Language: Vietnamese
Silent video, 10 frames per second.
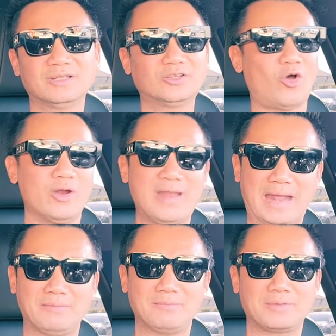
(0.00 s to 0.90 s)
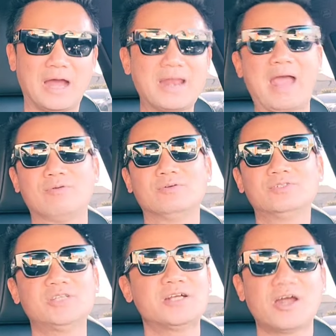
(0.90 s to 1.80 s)
tội nặng cỡ nào
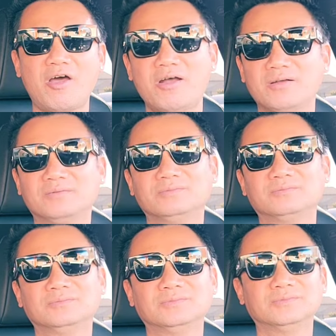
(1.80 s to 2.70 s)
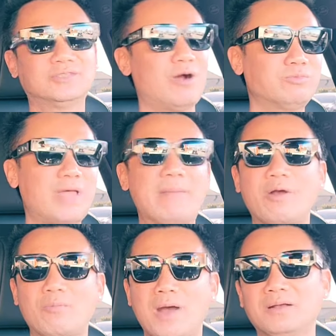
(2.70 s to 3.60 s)
xử cỡ đó không thêm
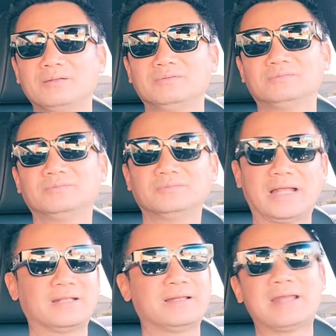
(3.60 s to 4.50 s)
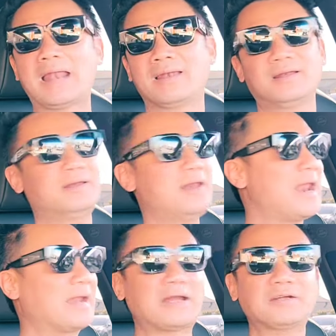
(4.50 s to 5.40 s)
không bớt là là nó
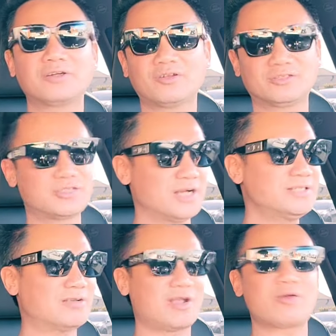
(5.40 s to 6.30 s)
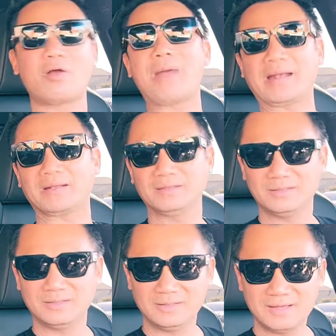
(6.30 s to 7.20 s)
là, là được rồi xử sao cho công bằng
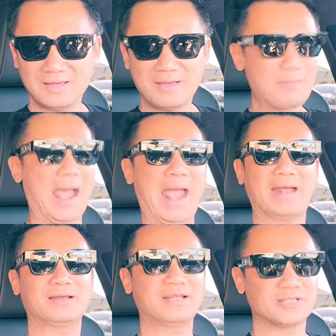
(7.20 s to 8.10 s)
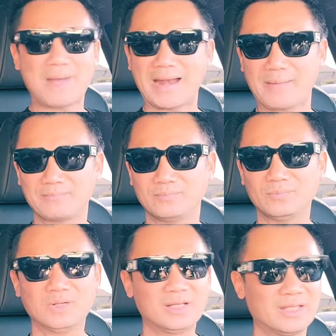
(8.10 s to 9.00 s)
bà hằng là xử 3 năm
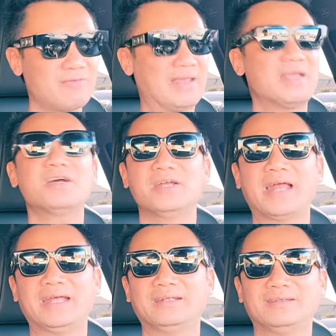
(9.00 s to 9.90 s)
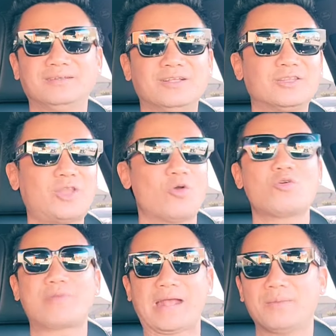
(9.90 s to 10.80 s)
như vậy những người này tội
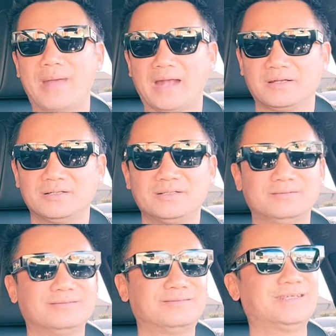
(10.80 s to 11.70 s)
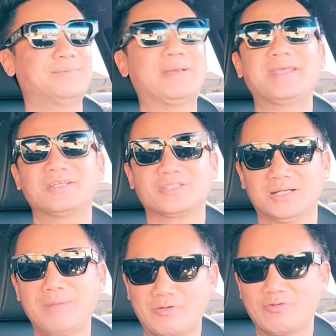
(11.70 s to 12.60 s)
còn nặng hơn bà hằng nữa thì bây giờ
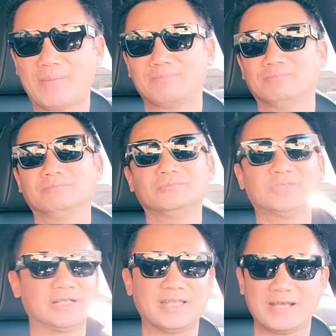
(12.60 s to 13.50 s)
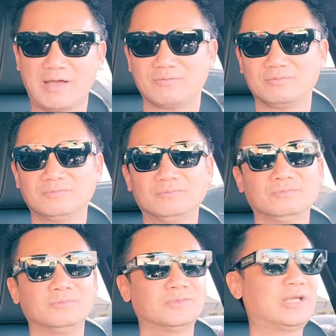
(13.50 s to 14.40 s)
xử bao nhiêu năm xử như thế nào
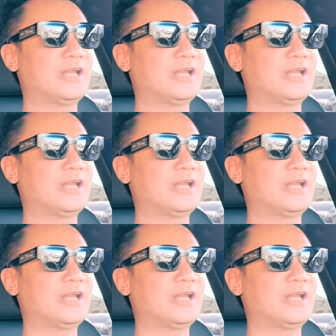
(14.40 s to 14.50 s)
cái